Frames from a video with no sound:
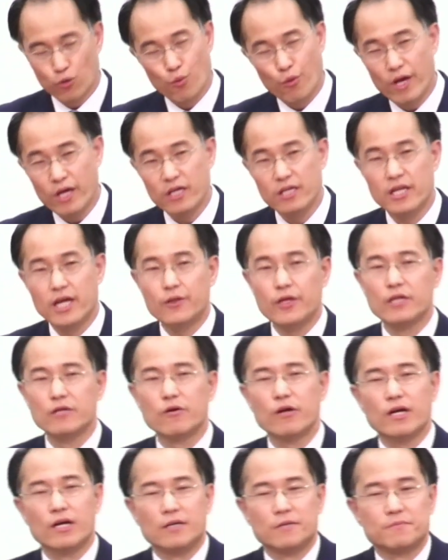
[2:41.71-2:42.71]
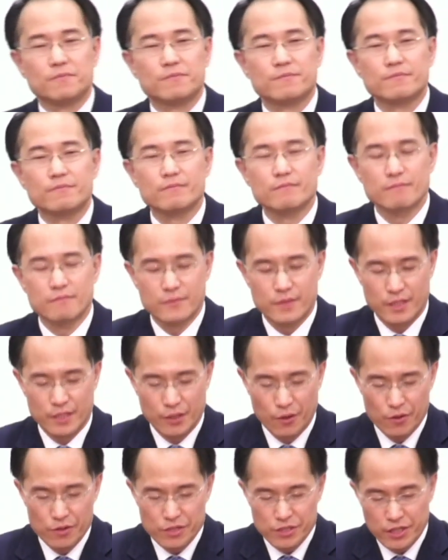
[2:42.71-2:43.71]
왜 이래야 되는 거야?
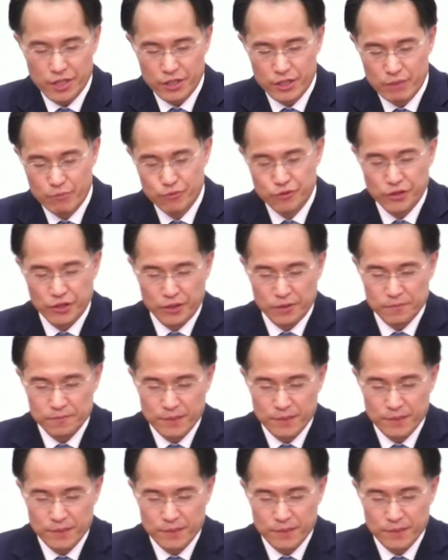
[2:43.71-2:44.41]
이런 식의 질문이에요.